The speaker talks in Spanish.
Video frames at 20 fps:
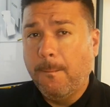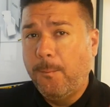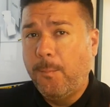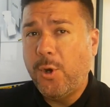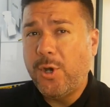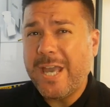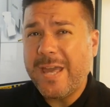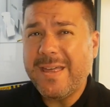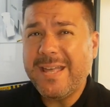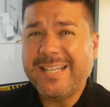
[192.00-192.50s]

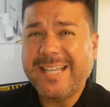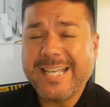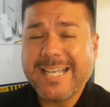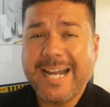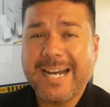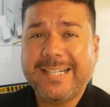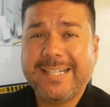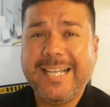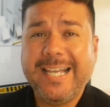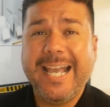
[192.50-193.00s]
Voy a
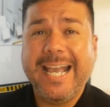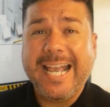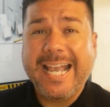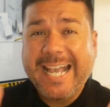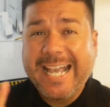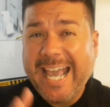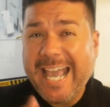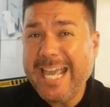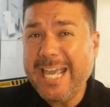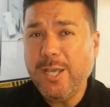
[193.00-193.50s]
detallarte
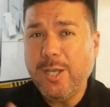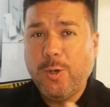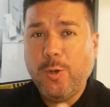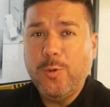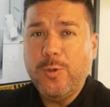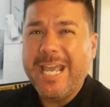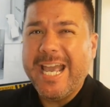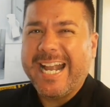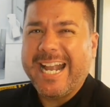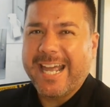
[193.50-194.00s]
qué
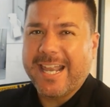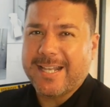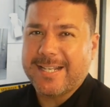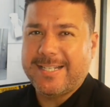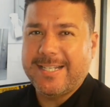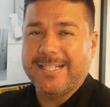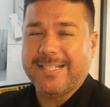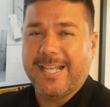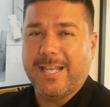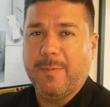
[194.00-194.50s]
incluye cada
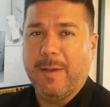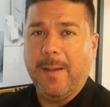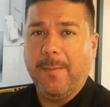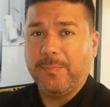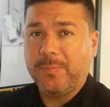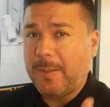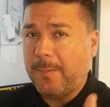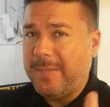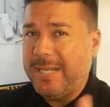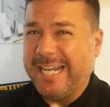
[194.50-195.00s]
sistema.
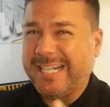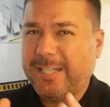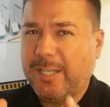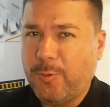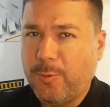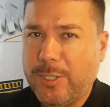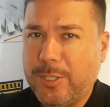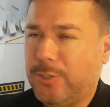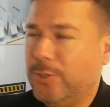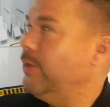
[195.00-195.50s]
Mira, te
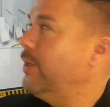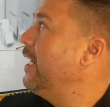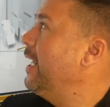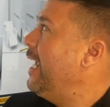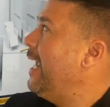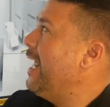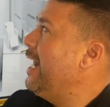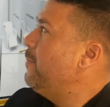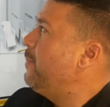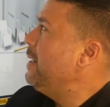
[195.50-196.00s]
cuento.
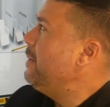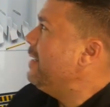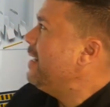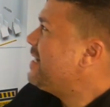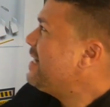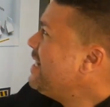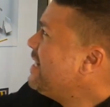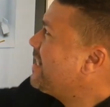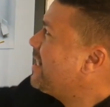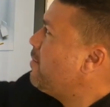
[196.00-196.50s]
El primer
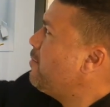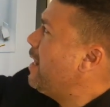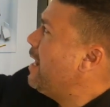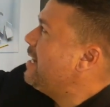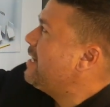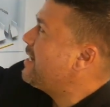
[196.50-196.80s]
sistema, el